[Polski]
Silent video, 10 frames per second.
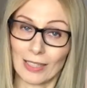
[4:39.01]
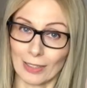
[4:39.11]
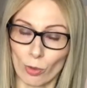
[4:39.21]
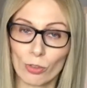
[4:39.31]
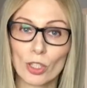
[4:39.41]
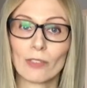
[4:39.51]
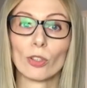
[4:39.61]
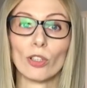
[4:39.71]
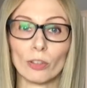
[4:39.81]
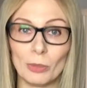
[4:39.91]
zarówno
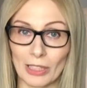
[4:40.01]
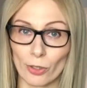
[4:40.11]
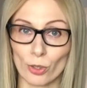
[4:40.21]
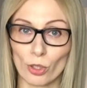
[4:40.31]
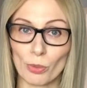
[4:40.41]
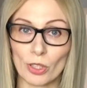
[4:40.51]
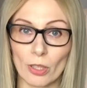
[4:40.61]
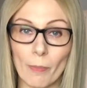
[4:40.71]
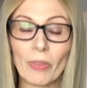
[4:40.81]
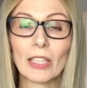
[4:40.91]
zawodowym, jak i
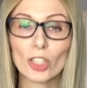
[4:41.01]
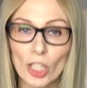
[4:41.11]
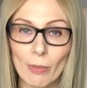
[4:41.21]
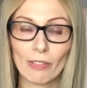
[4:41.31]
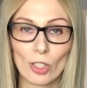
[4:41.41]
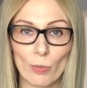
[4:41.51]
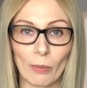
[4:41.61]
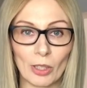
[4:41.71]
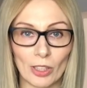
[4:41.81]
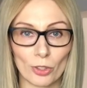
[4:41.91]
osobistym. Trzeba więc
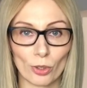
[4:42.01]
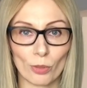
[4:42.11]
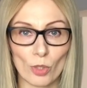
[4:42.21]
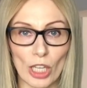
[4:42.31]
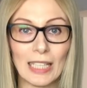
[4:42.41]
pamiętać o tym, że